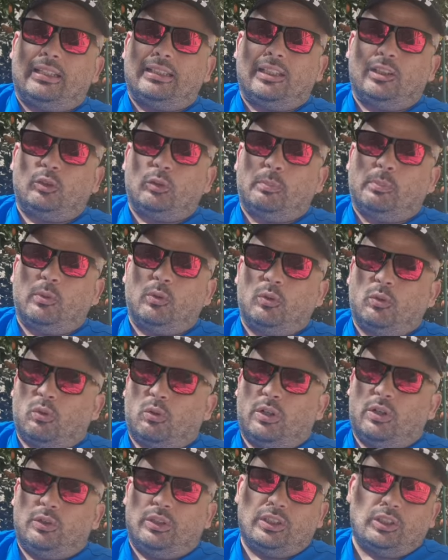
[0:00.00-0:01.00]
dato poco,
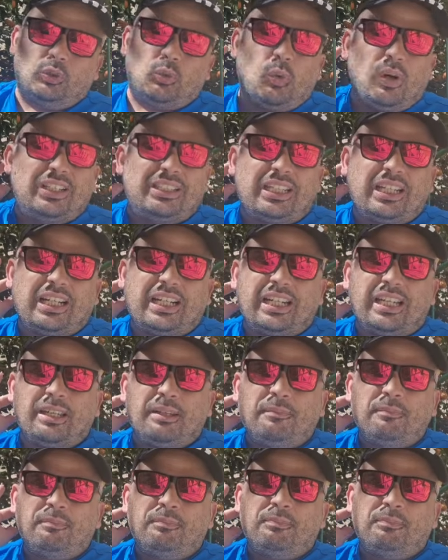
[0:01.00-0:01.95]
è una squadra che